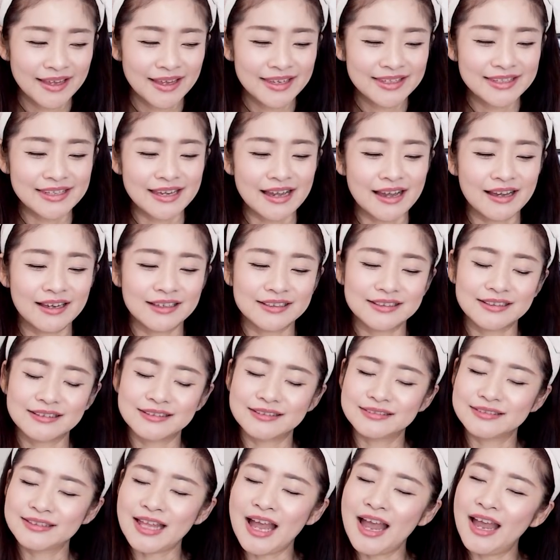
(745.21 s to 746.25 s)
いや、
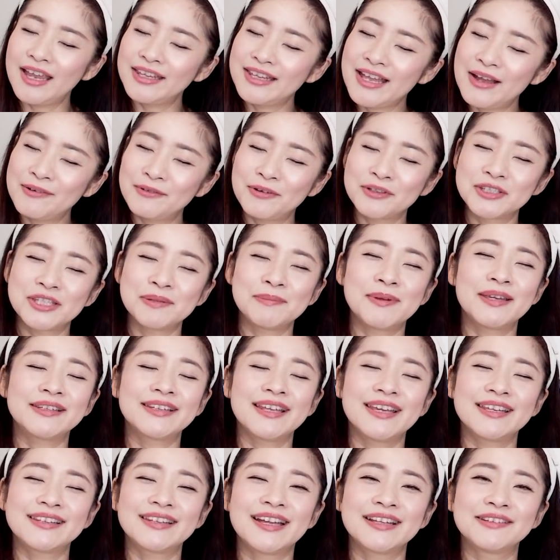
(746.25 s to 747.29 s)
対談を決め
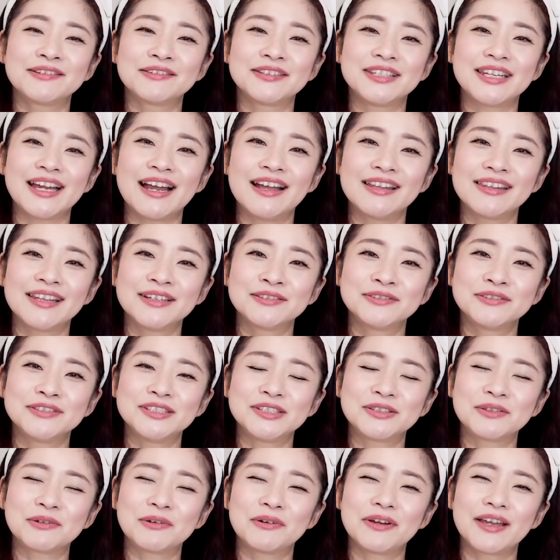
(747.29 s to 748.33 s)
ていたのにあんな風
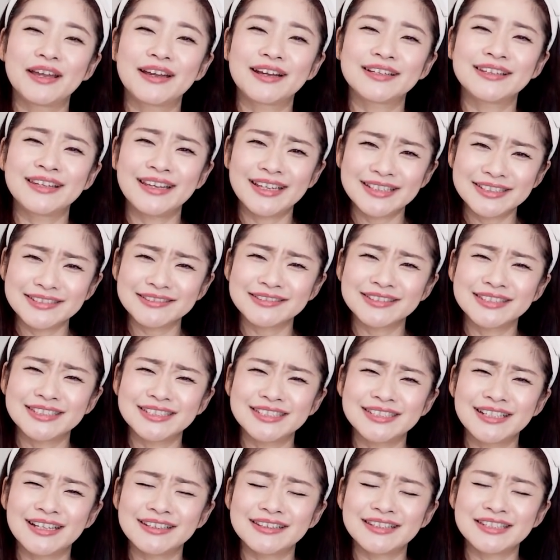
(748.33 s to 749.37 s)
に公演がね、中止
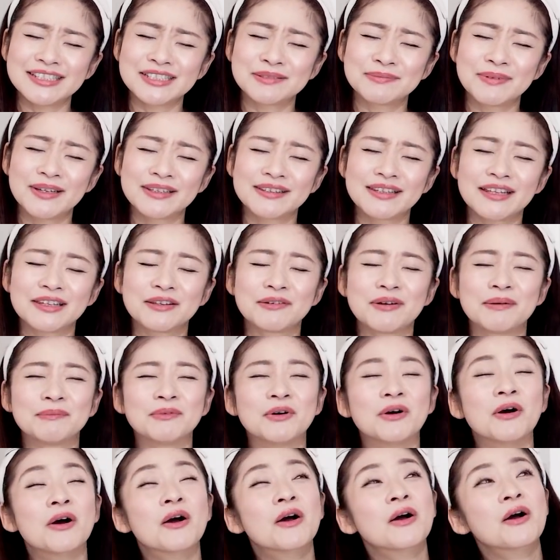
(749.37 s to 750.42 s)
になってしまったのは
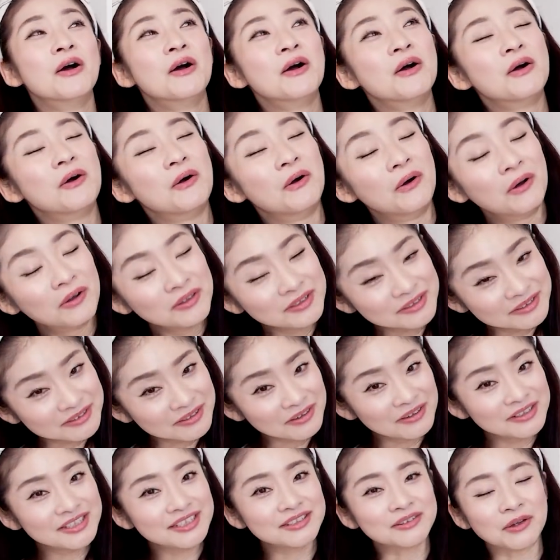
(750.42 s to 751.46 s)
もう、本
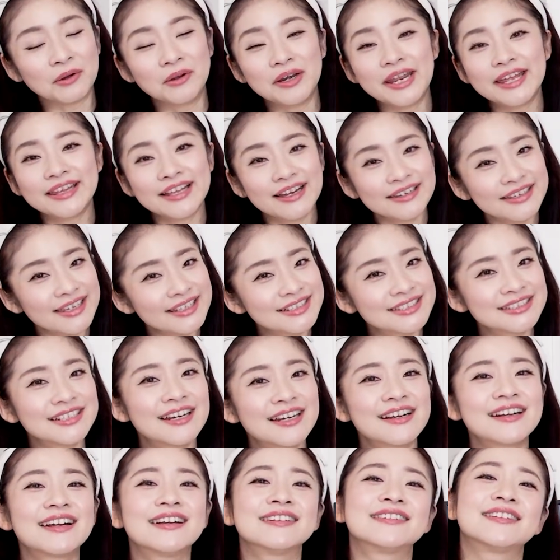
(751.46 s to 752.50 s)
当にどれだけ
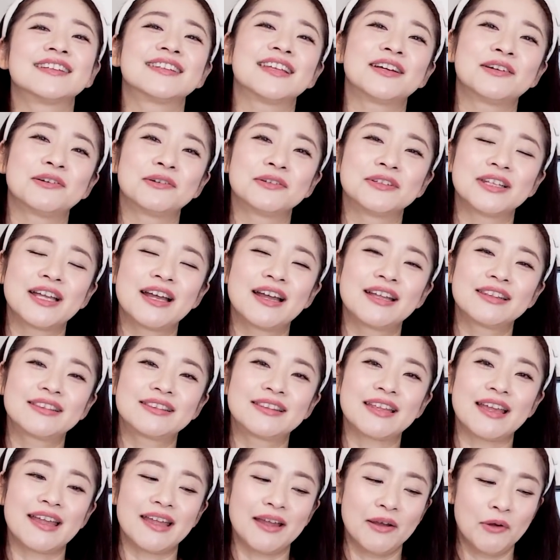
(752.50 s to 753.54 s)
辛かっただろうなっ
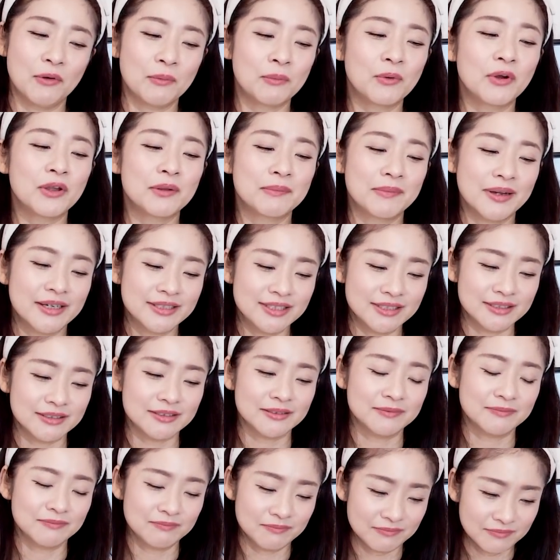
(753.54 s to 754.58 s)
て思いま
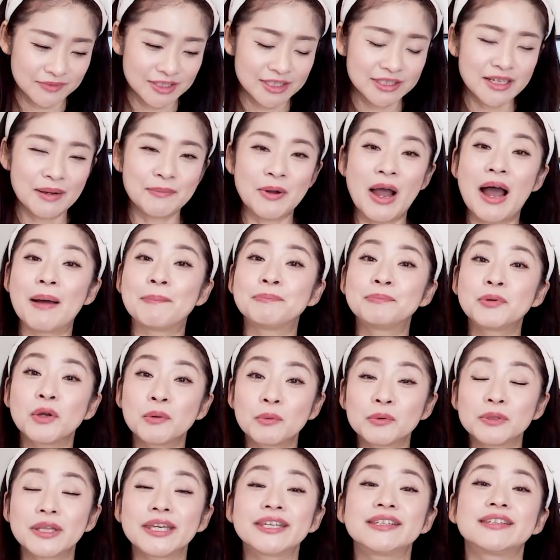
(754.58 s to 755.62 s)
す。うん、しかも発表
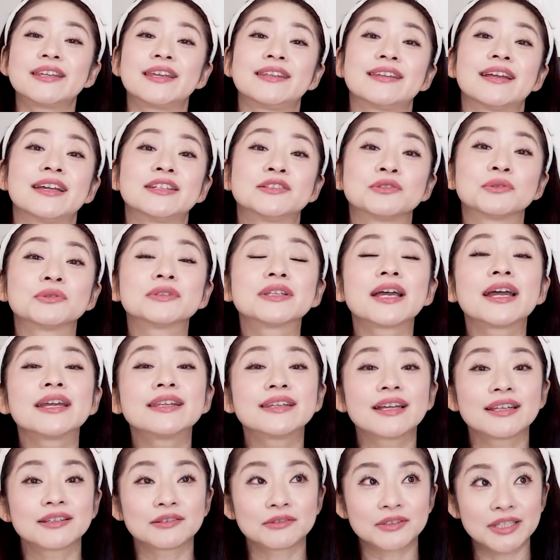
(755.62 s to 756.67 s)
もできていない状態
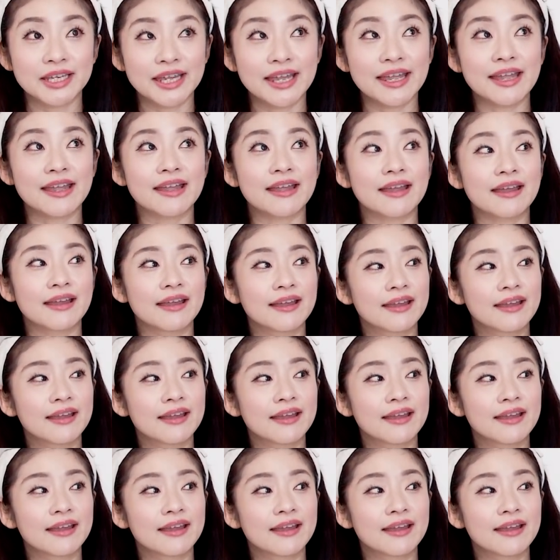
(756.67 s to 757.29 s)
なので、